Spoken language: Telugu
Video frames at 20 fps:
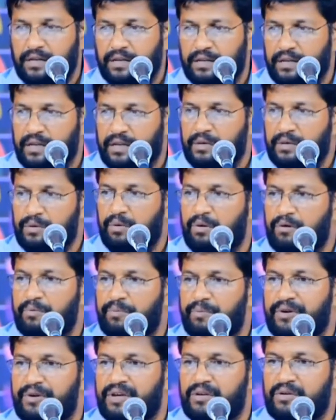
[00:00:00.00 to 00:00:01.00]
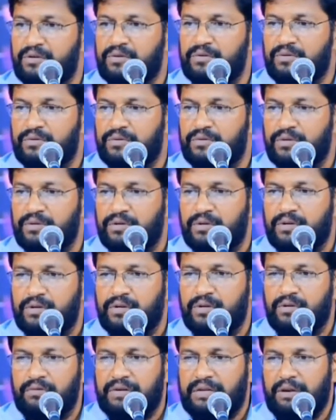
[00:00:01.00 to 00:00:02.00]
నేను కోల్పోయాను
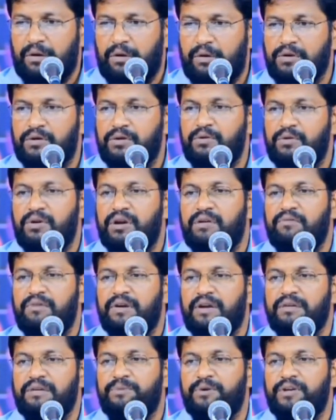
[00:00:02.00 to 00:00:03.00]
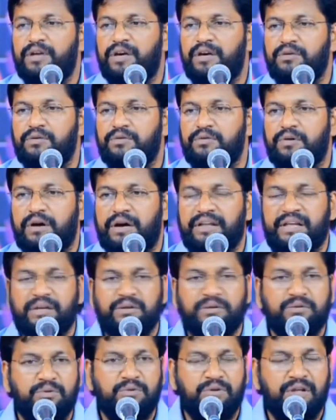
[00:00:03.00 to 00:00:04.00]
వారి లోకం నుండే వెళ్ళిపోయారు అని
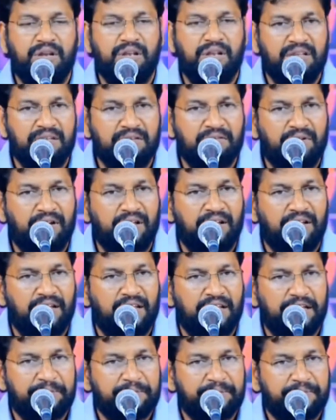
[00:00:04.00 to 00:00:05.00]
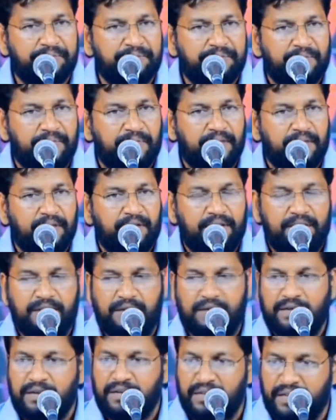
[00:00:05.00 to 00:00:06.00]
అనుకుంటున్న నీ వారిని
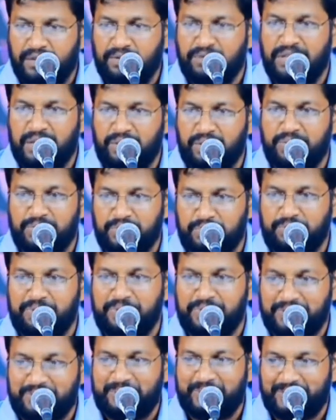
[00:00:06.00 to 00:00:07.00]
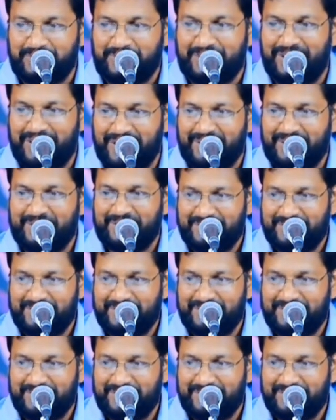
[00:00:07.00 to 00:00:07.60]
నీకు దేవుడు చూపించబోతున్నాడు